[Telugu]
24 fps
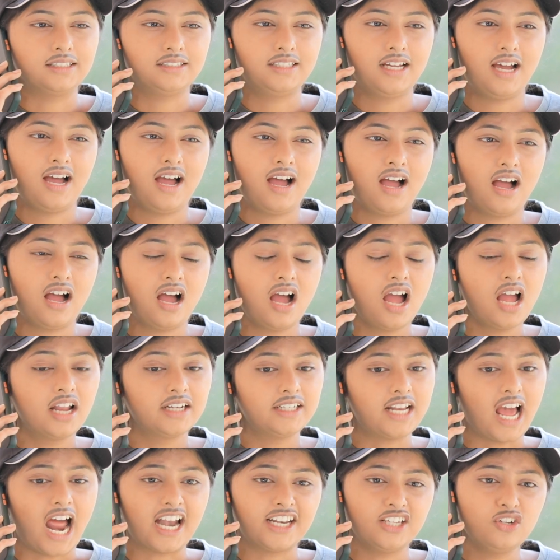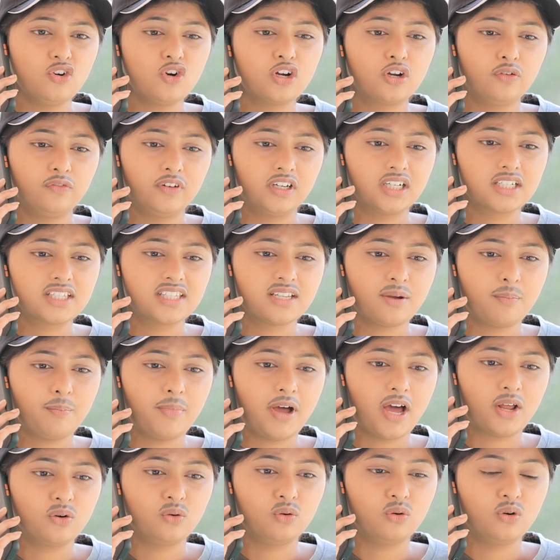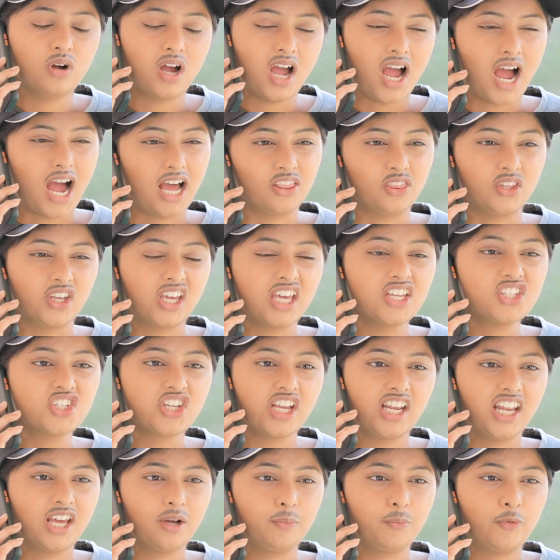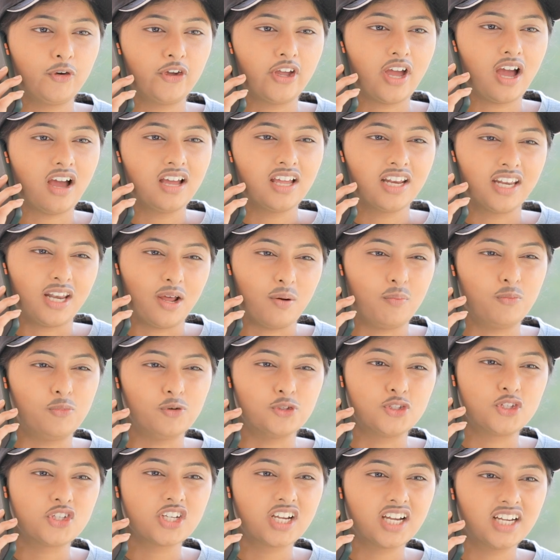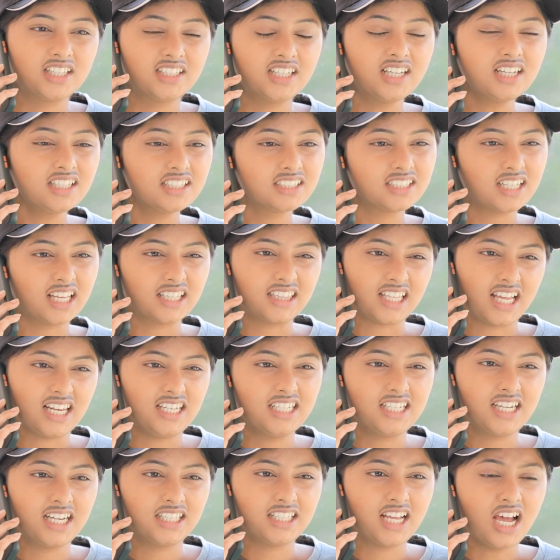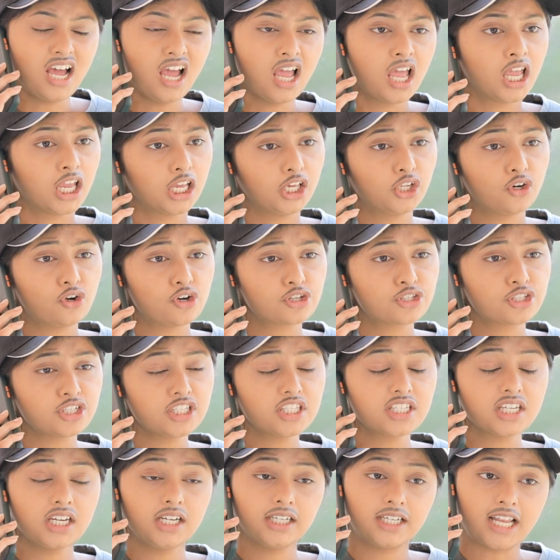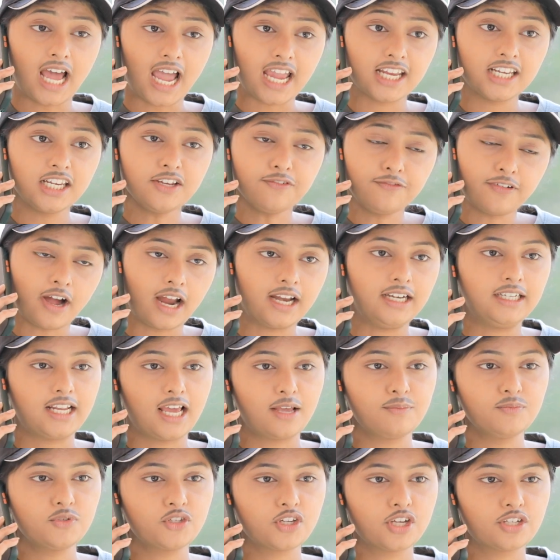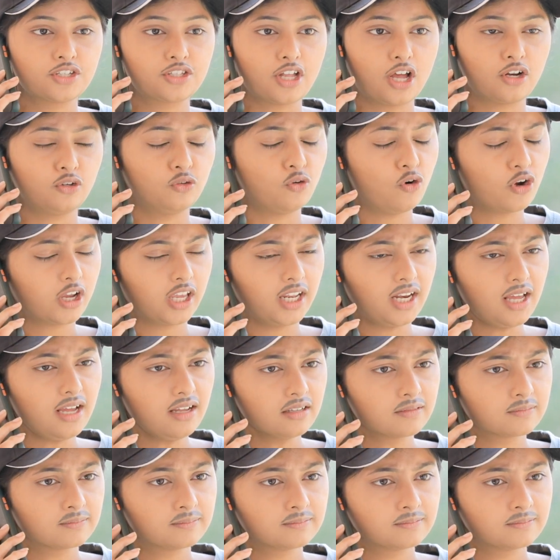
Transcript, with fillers: అదా డాడీ ఒక వర్క్ చెప్పారు అందుకే చేయలేకపోయా నా బుజ్జి కదా నా తల్లి కదా ఈ రోజు నుంచి డైలీ ఫైవ్ టైమ్స్ చేస్తాను ఓకేనా